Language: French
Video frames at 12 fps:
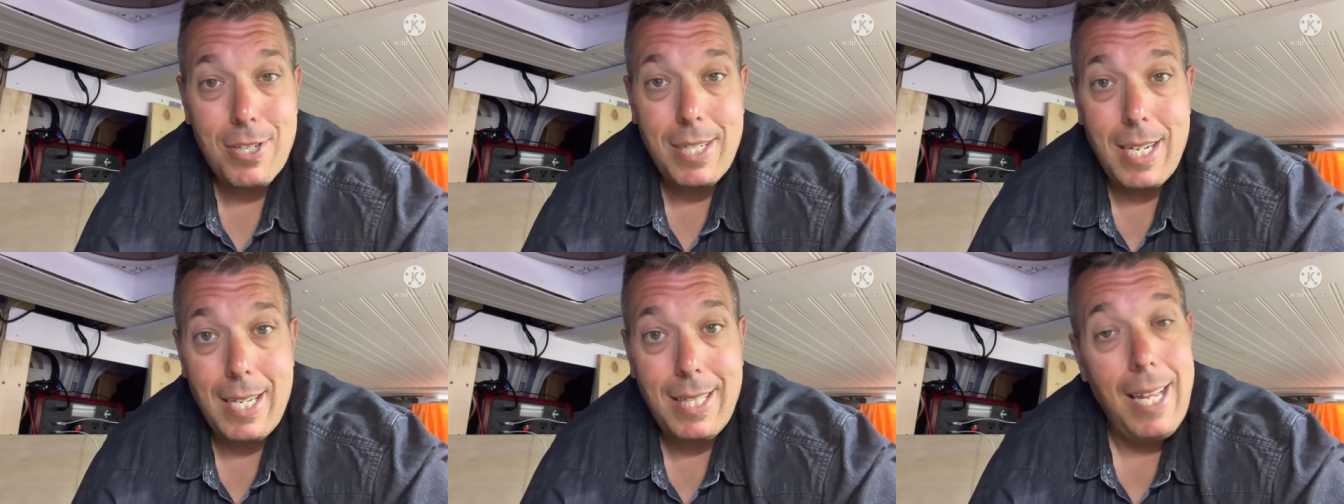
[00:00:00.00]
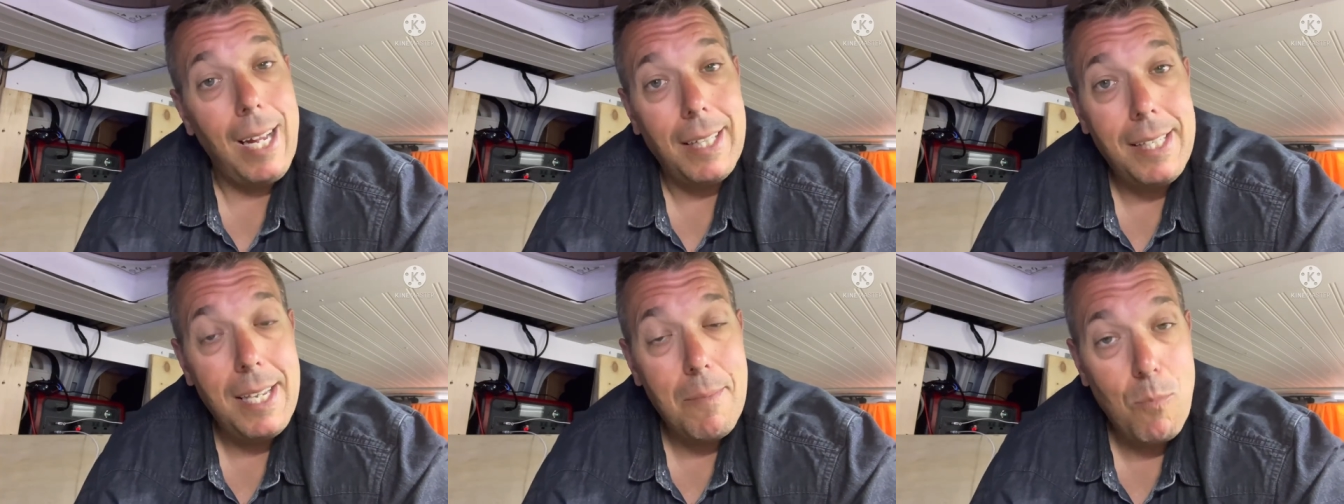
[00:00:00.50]
des
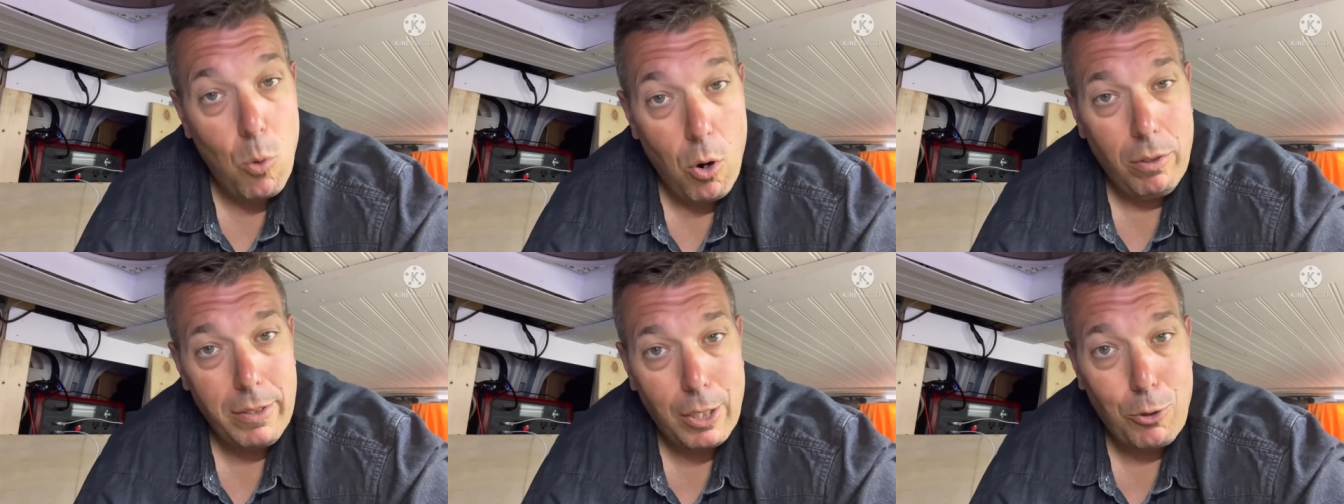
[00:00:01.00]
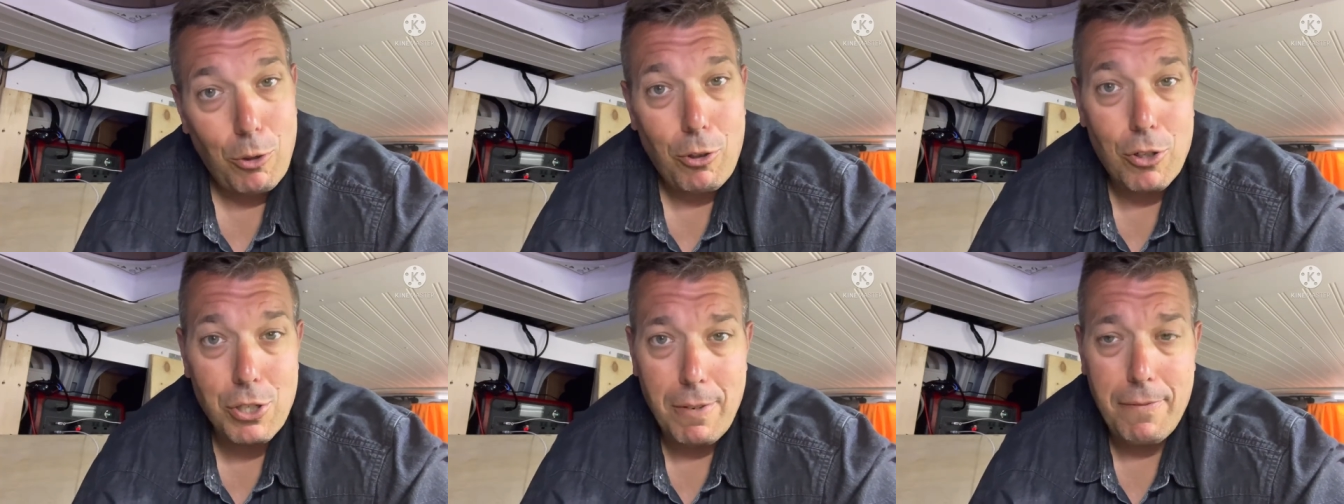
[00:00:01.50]
derniers mois, des trucs
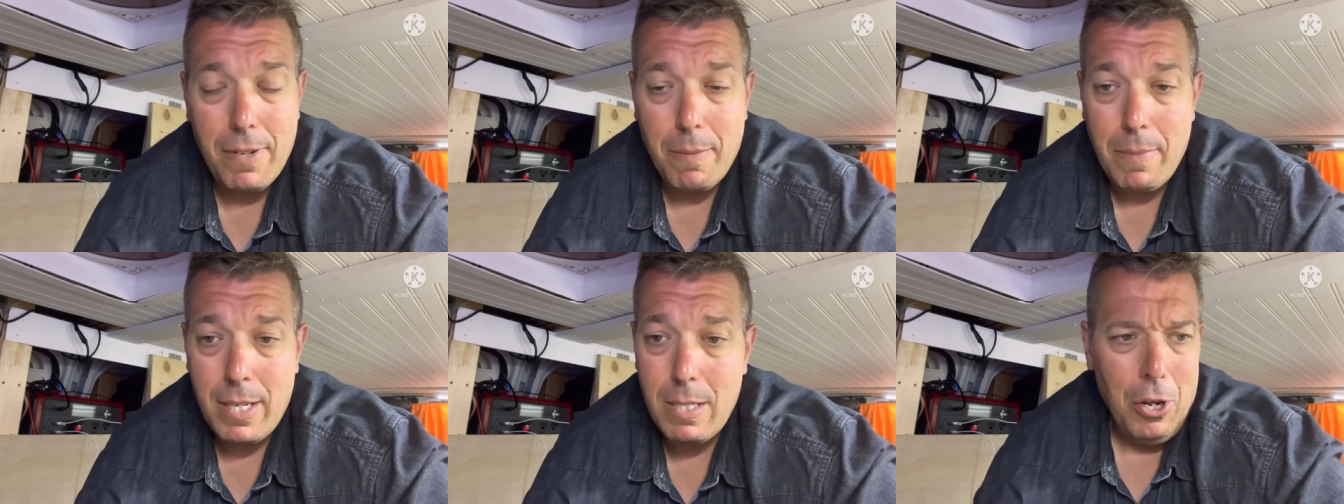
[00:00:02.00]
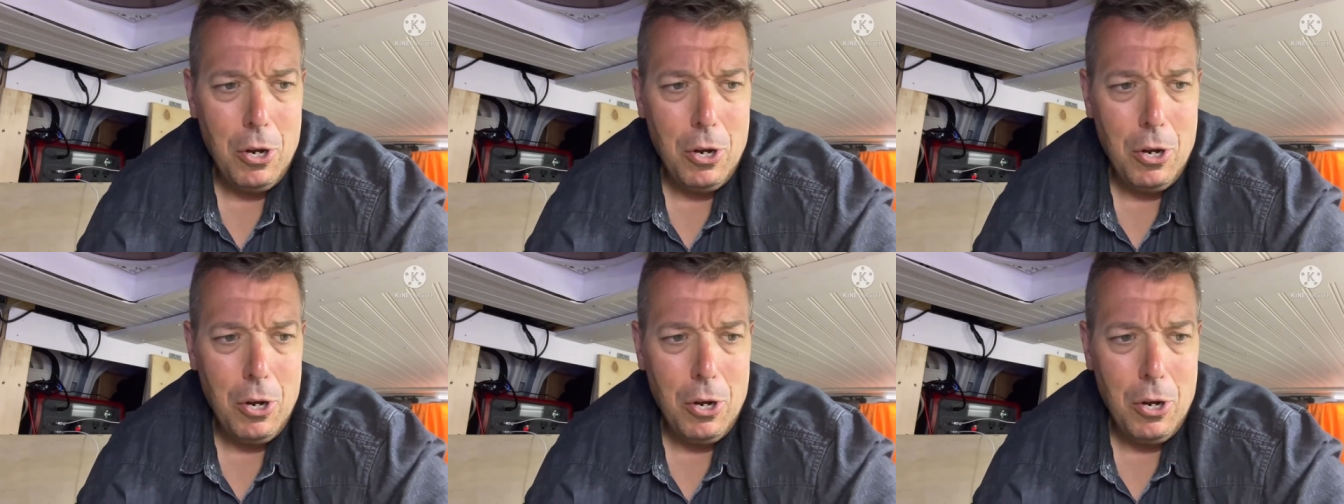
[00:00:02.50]
que j'ai filmés.